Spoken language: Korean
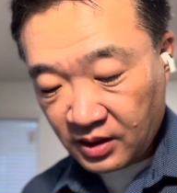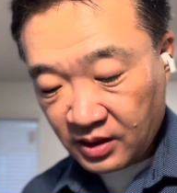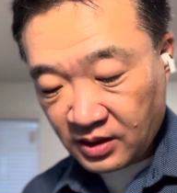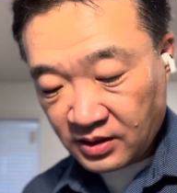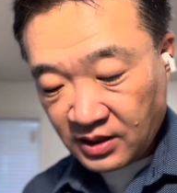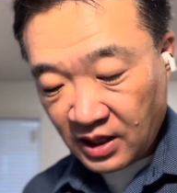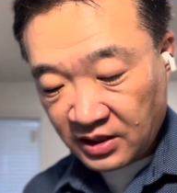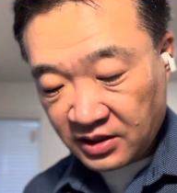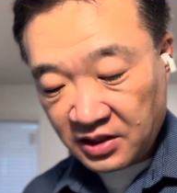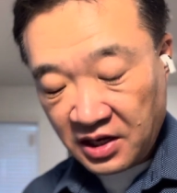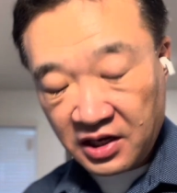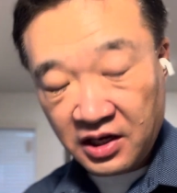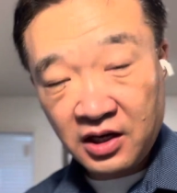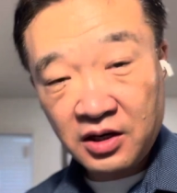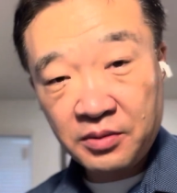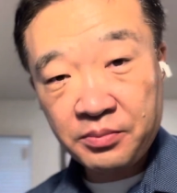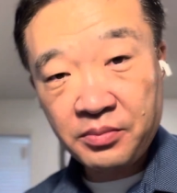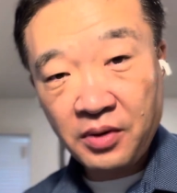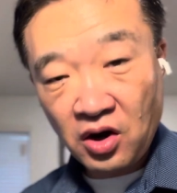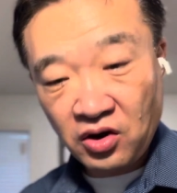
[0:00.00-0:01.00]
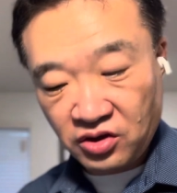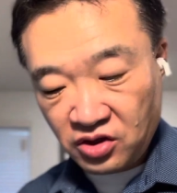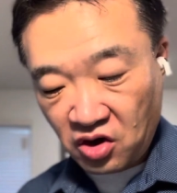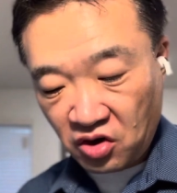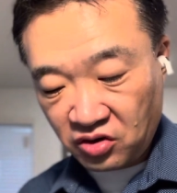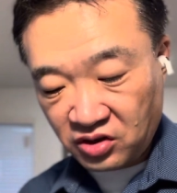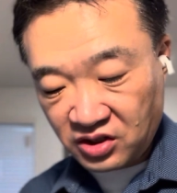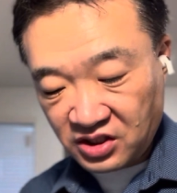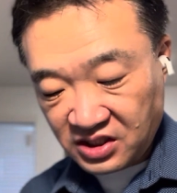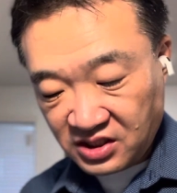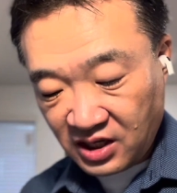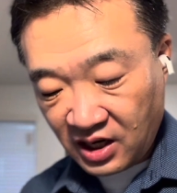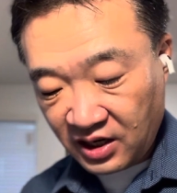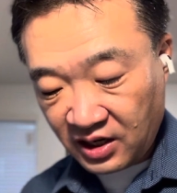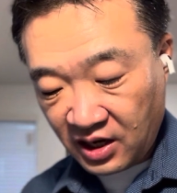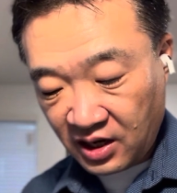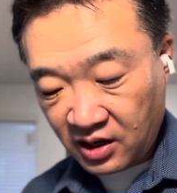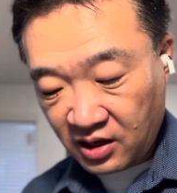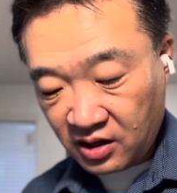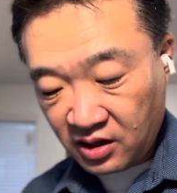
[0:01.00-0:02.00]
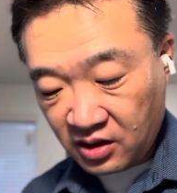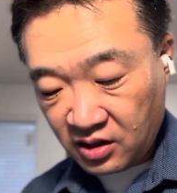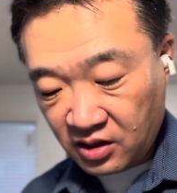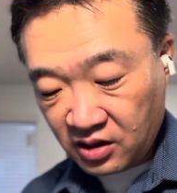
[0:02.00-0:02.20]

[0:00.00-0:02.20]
사실 내게는 명령 이상의